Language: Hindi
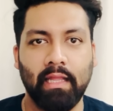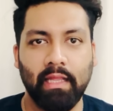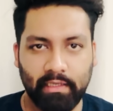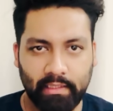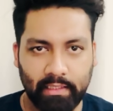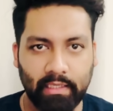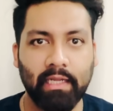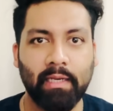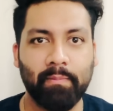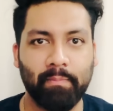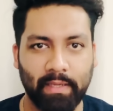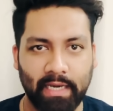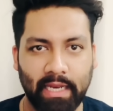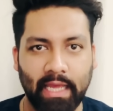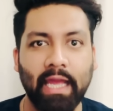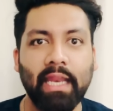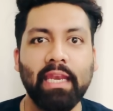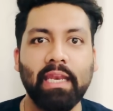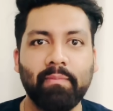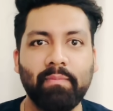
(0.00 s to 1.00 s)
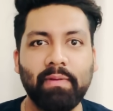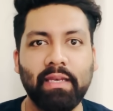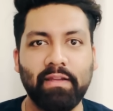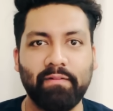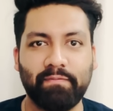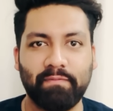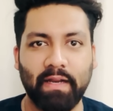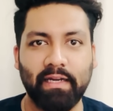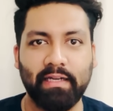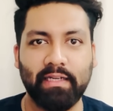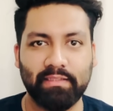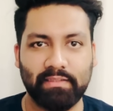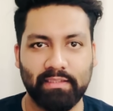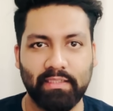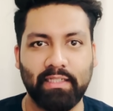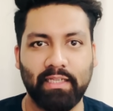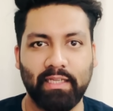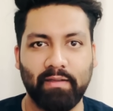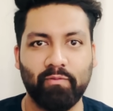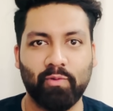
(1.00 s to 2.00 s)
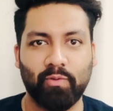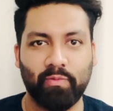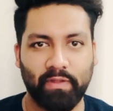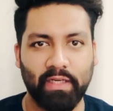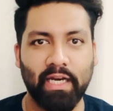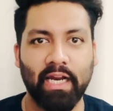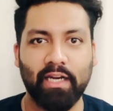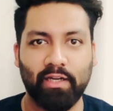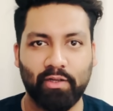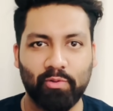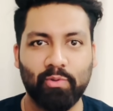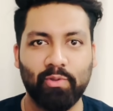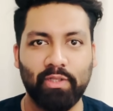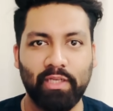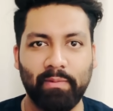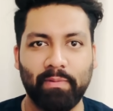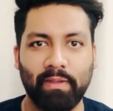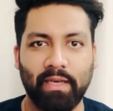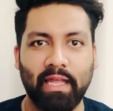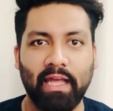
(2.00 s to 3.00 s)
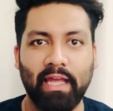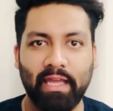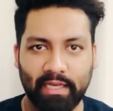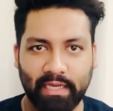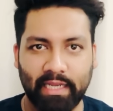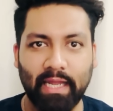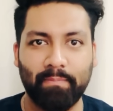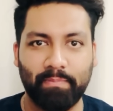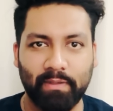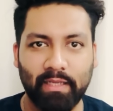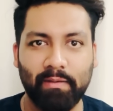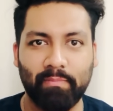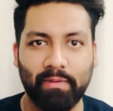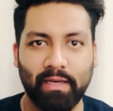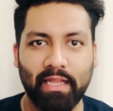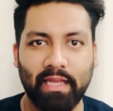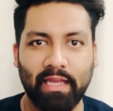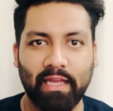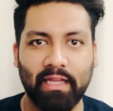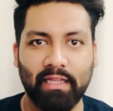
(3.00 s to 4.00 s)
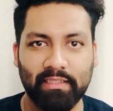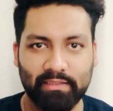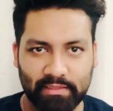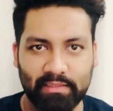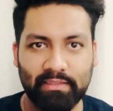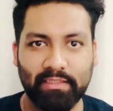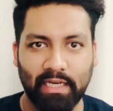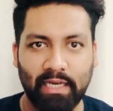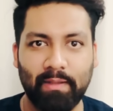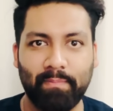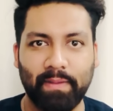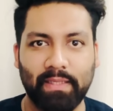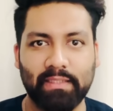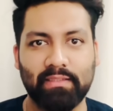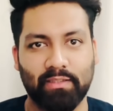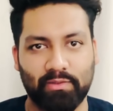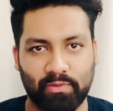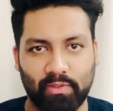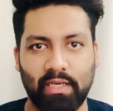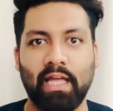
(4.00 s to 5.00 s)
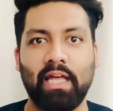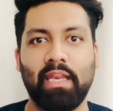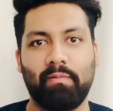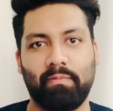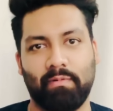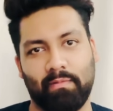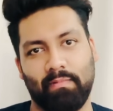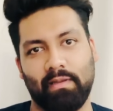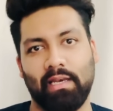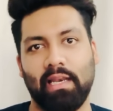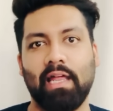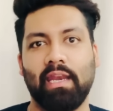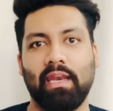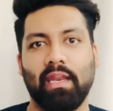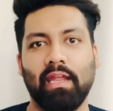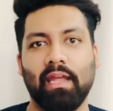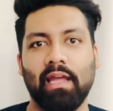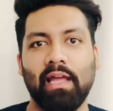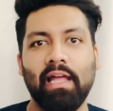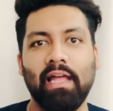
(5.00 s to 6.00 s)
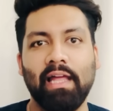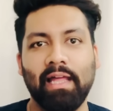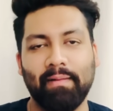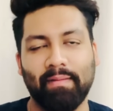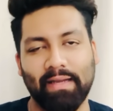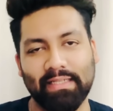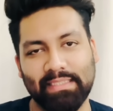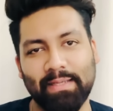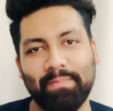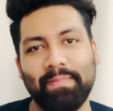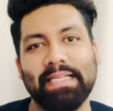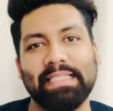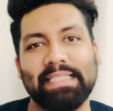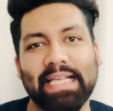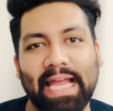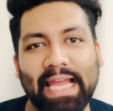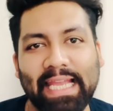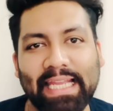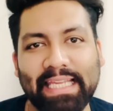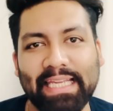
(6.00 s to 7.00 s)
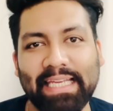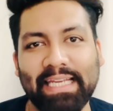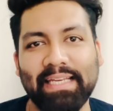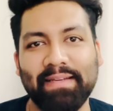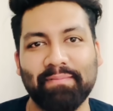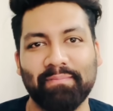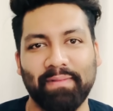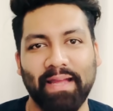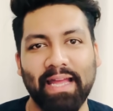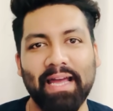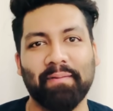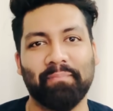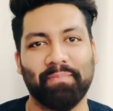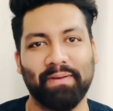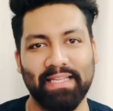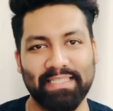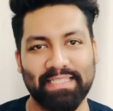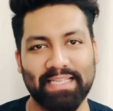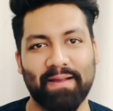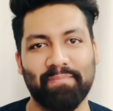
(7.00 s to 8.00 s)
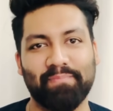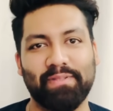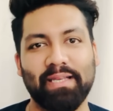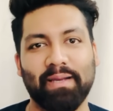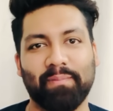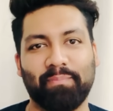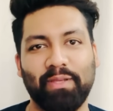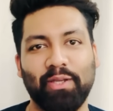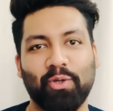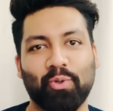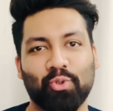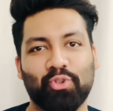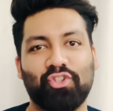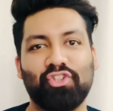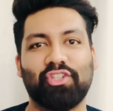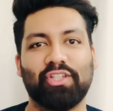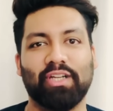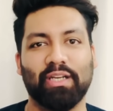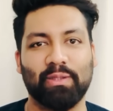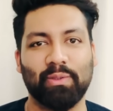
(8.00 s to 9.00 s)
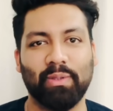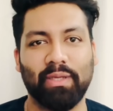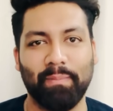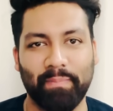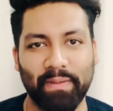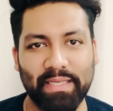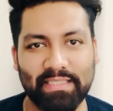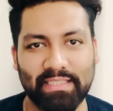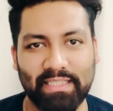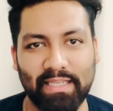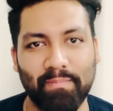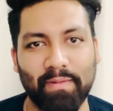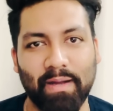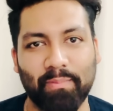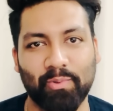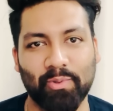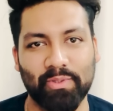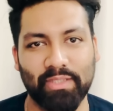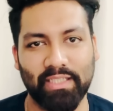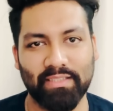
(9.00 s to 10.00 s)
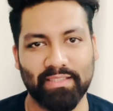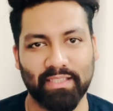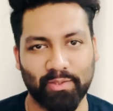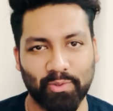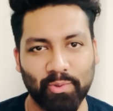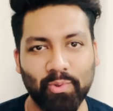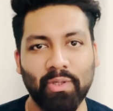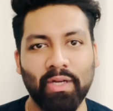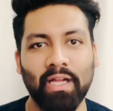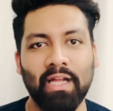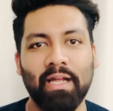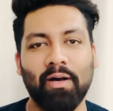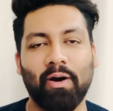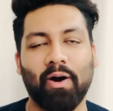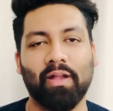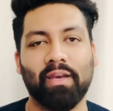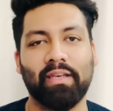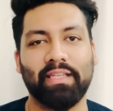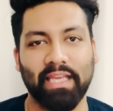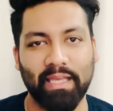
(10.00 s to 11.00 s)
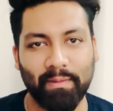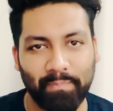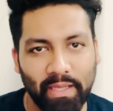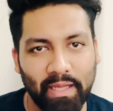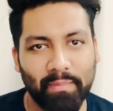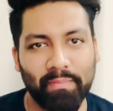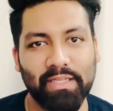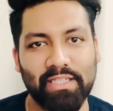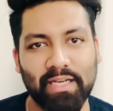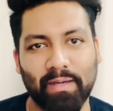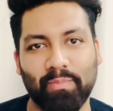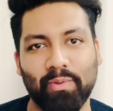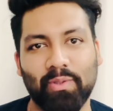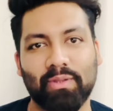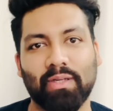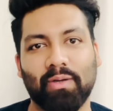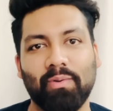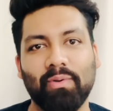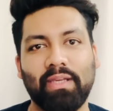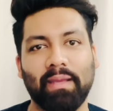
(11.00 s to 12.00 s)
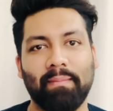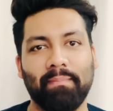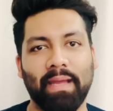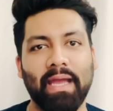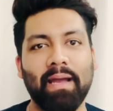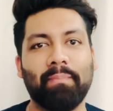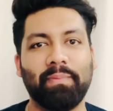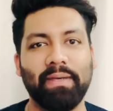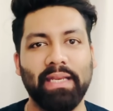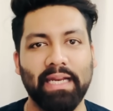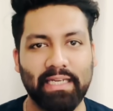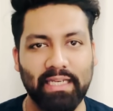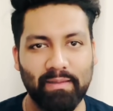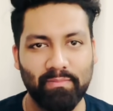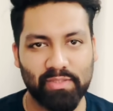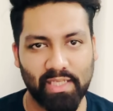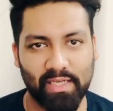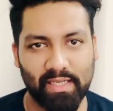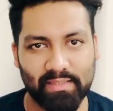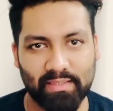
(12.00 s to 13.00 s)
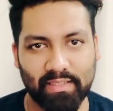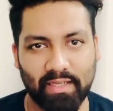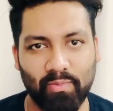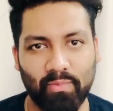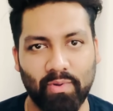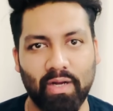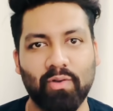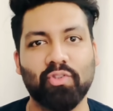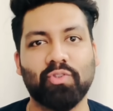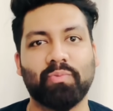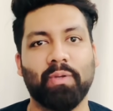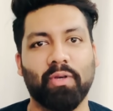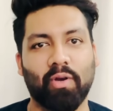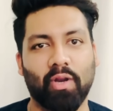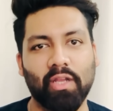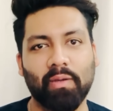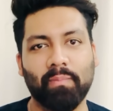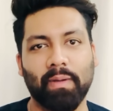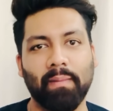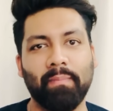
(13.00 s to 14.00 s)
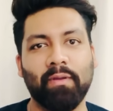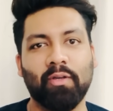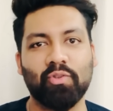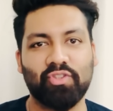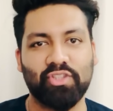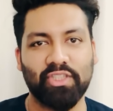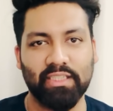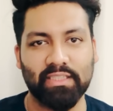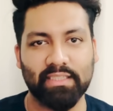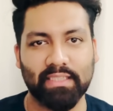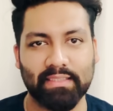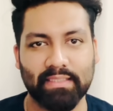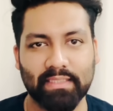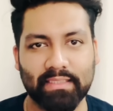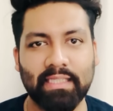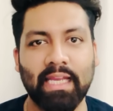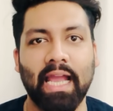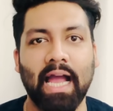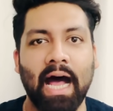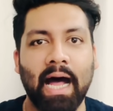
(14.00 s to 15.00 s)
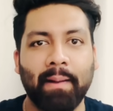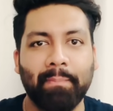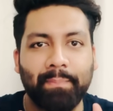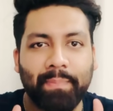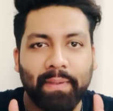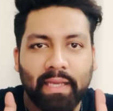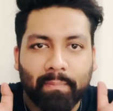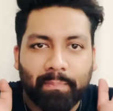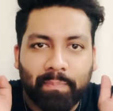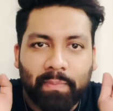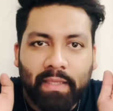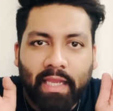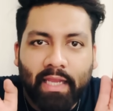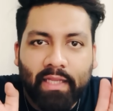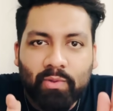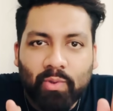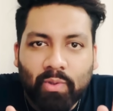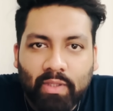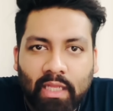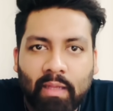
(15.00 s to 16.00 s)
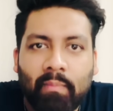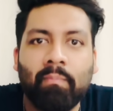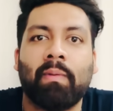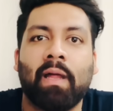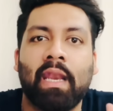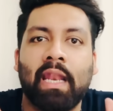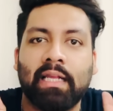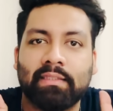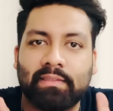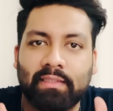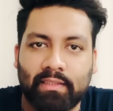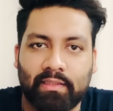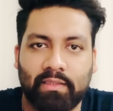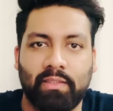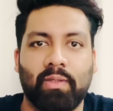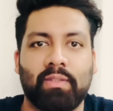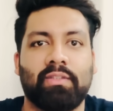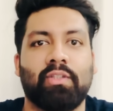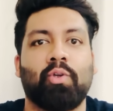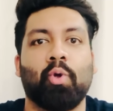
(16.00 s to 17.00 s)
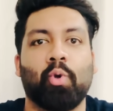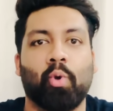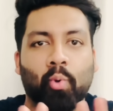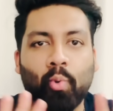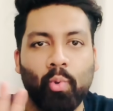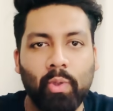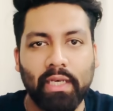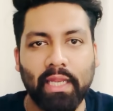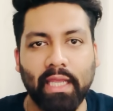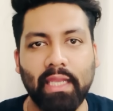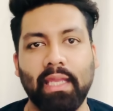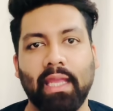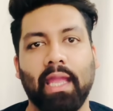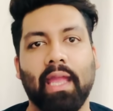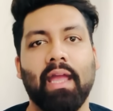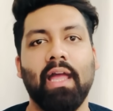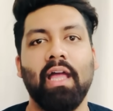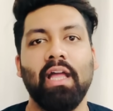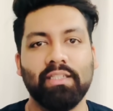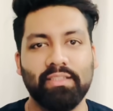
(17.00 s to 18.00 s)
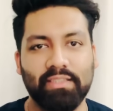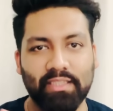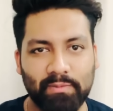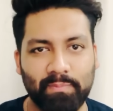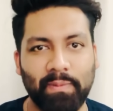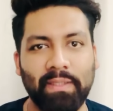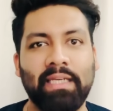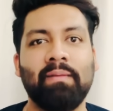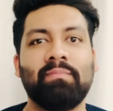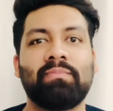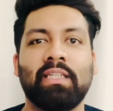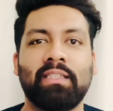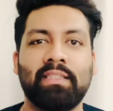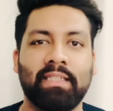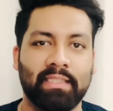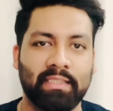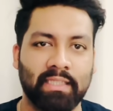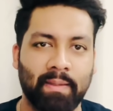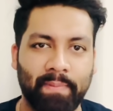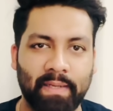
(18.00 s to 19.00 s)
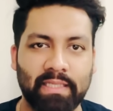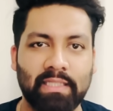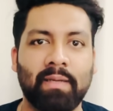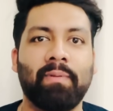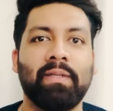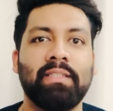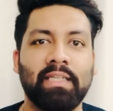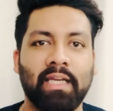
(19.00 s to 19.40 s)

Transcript: निकल बनाया ना मैंने फैंटेसी टीम वो विराट कोहली बनाया कैप्टन बनाया जीता ना पैसा तो ला रे बाबा ला रे भाई साहब ऐसा है कि मैं अपने हिसाब से अपनी कोशिश करता हूँ कि बेस्ट टीम आपको दे सकूं और ये भी हमेशा बोलता हूं कि मैं अपनी एक टीम से करूंगा उसमें रौनक भाई भी कुछ चेंज कर सकते हैं आप भी अपनी एक दो टीम बना सकते हो ऐसे कोई रूल नहीं है जिस भी टीम से जैसा पैसा बन